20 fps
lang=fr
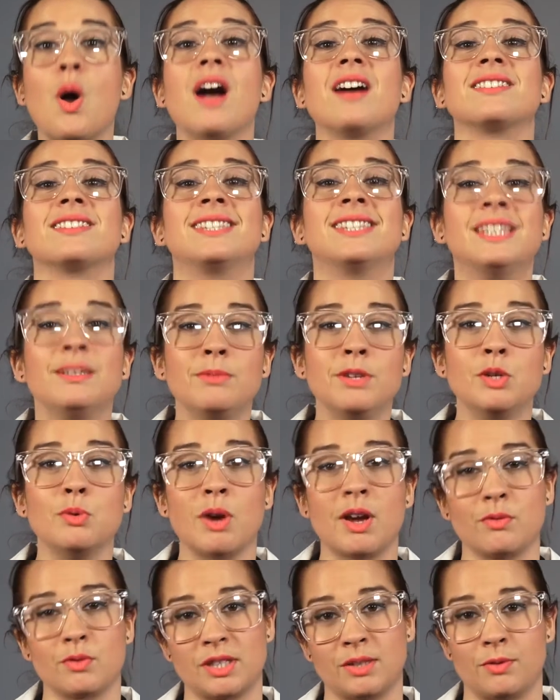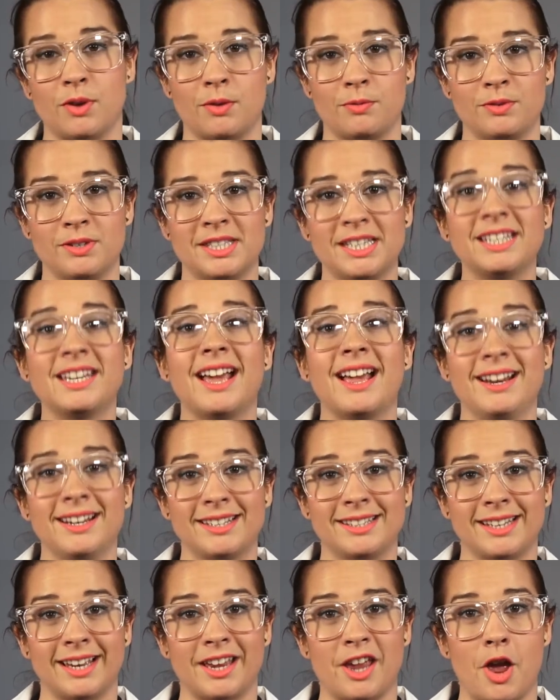en diminuant vos efforts physiques à
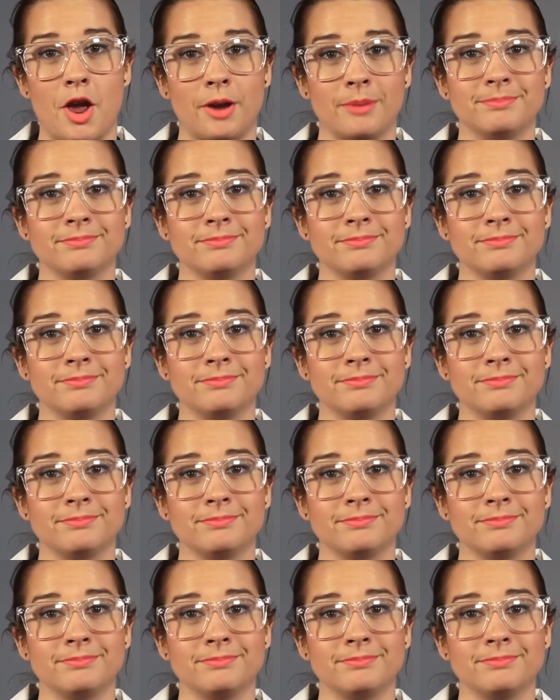l'extérieur.